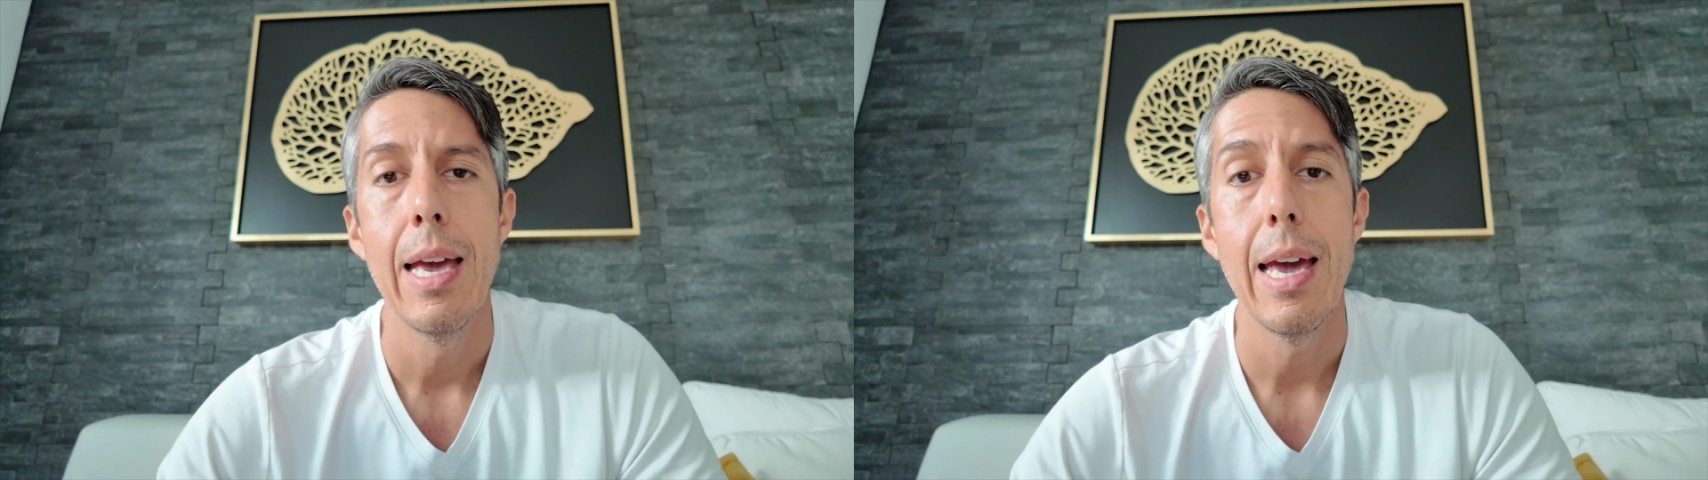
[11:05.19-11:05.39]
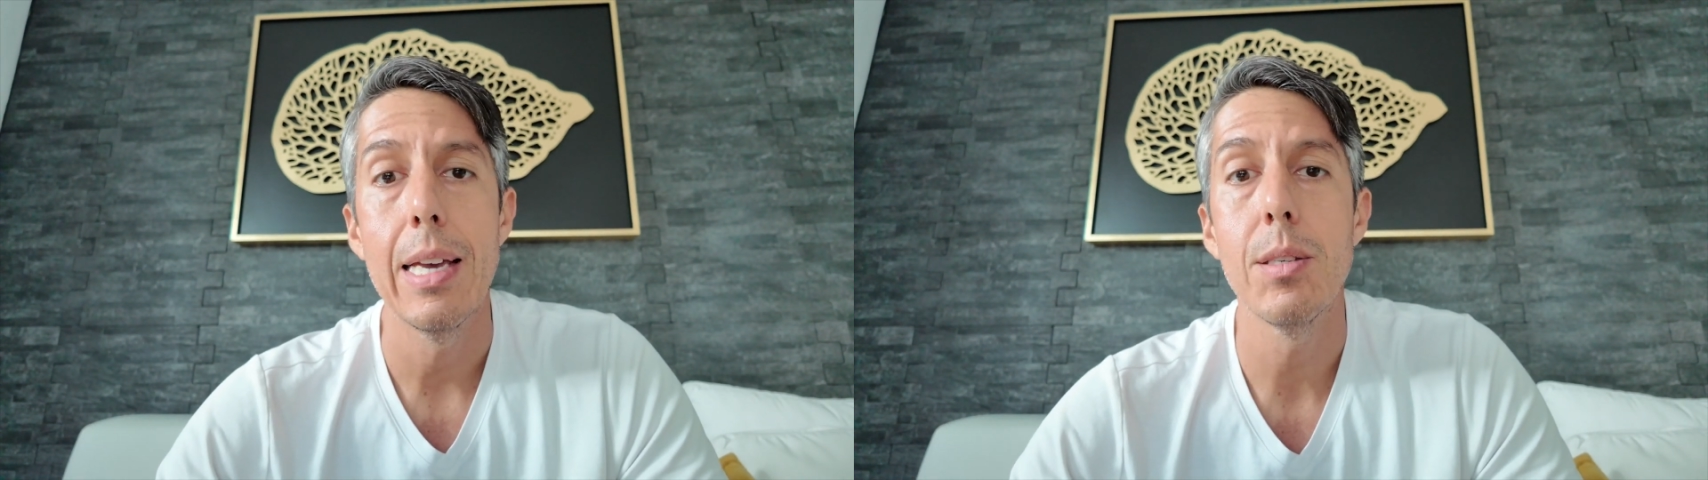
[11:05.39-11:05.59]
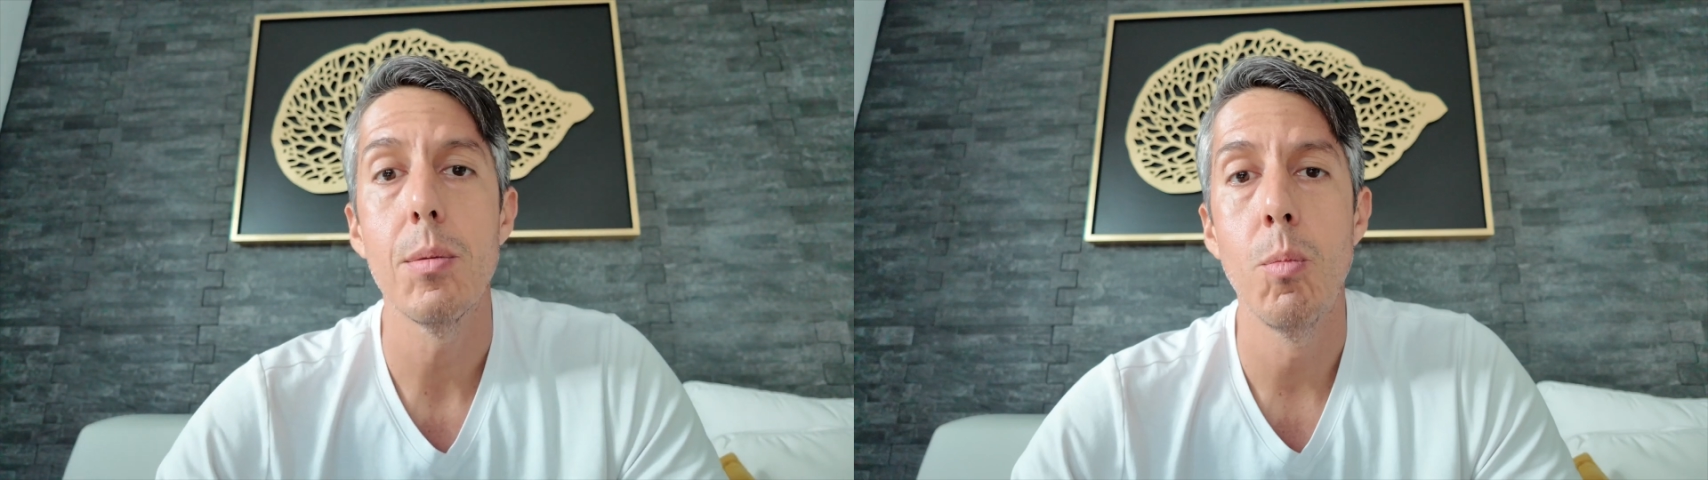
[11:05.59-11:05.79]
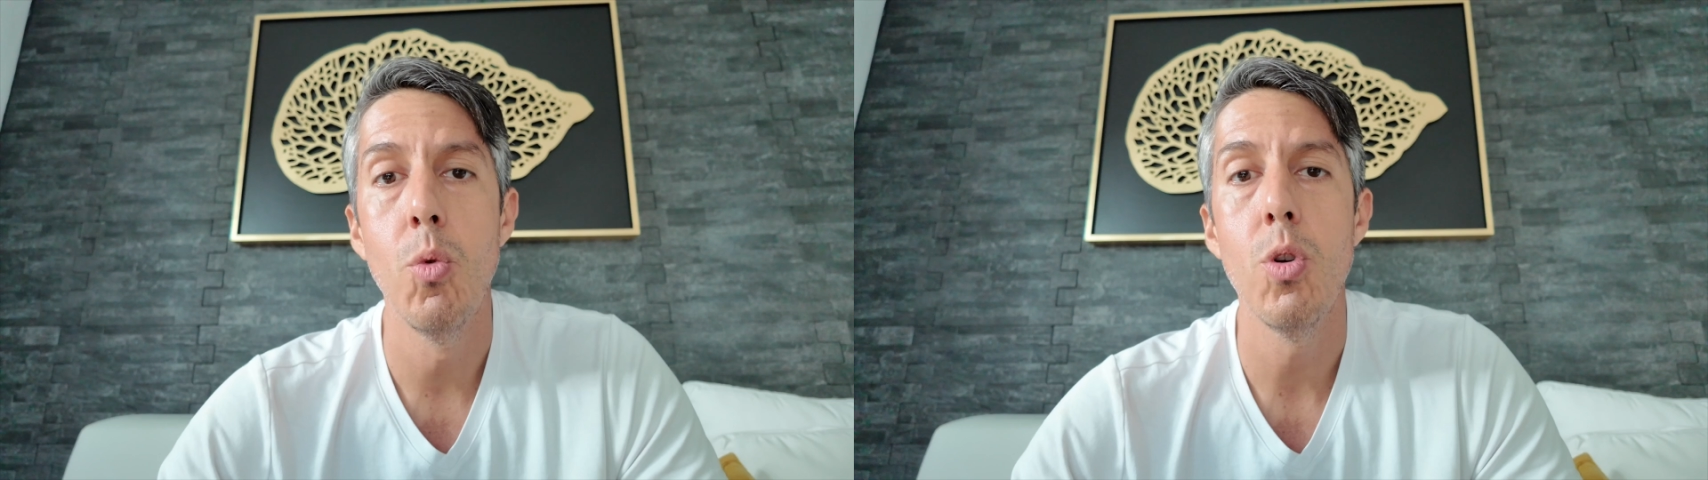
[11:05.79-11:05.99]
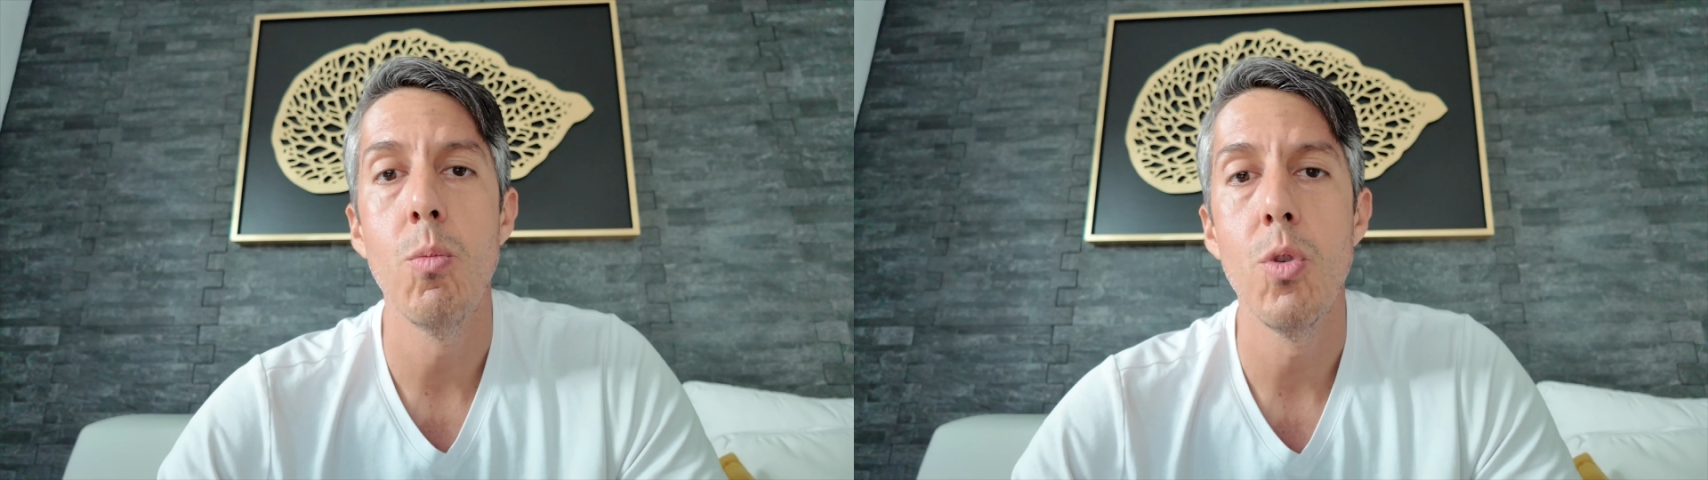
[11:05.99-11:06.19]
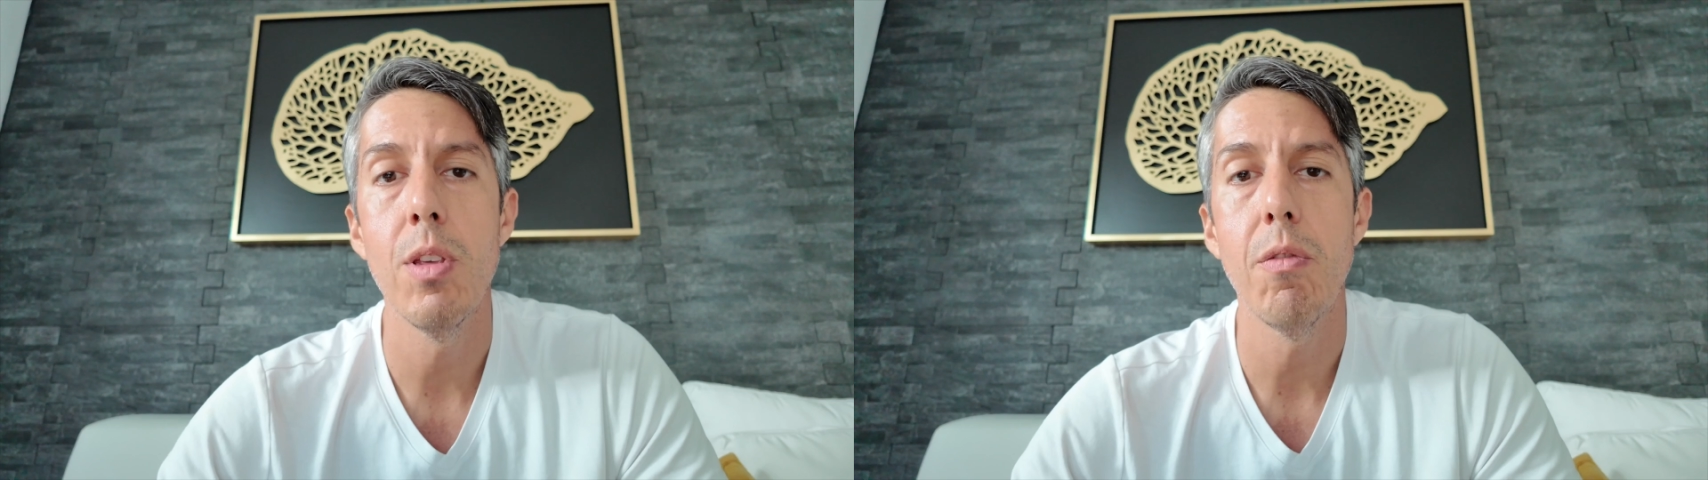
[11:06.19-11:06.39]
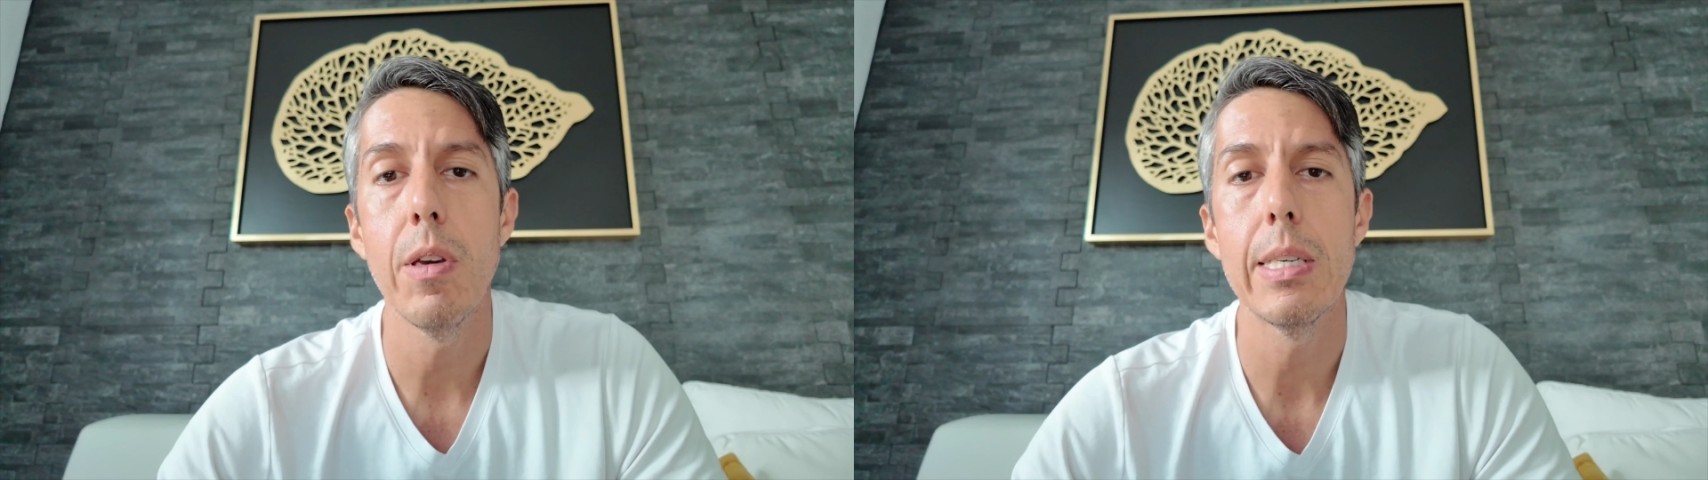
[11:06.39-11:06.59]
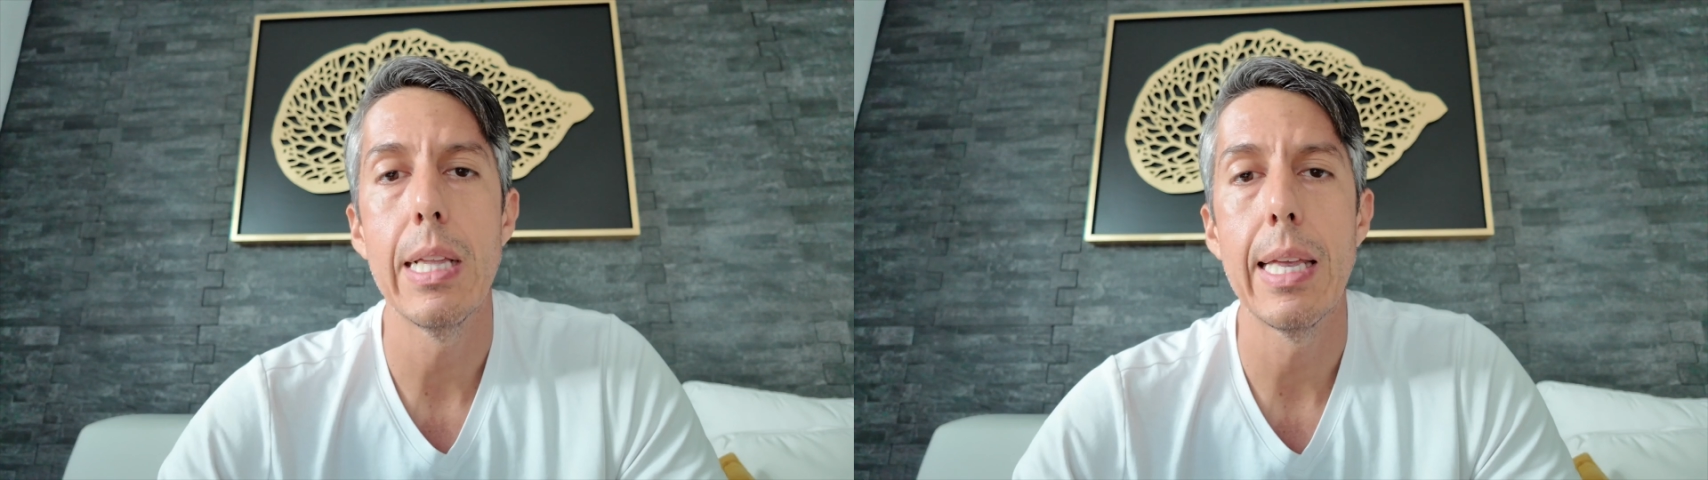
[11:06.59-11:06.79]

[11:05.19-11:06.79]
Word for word: Es muy, muy difícil